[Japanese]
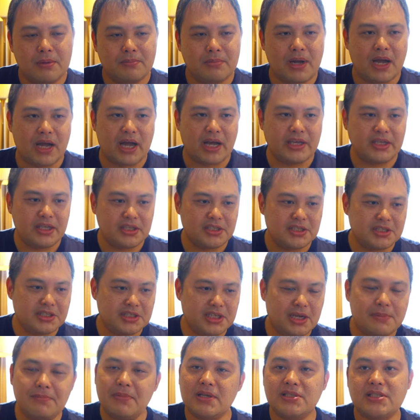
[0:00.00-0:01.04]
まあ、
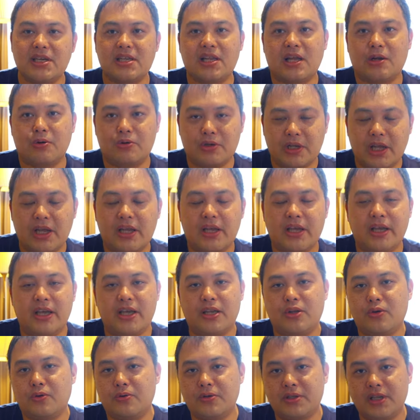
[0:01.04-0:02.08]
IHG アンバサダーのね、
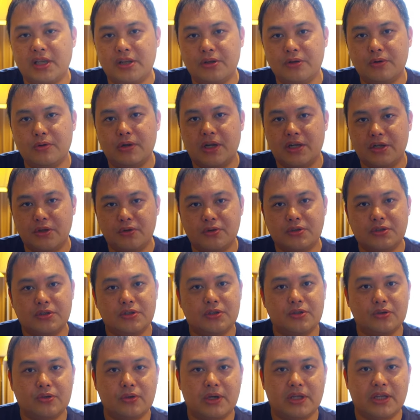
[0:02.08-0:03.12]
えー、特典というのは利用す
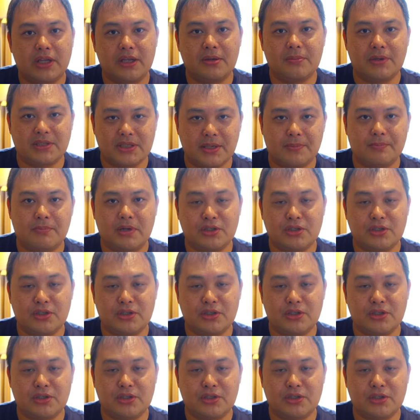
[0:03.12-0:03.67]
ることはできません。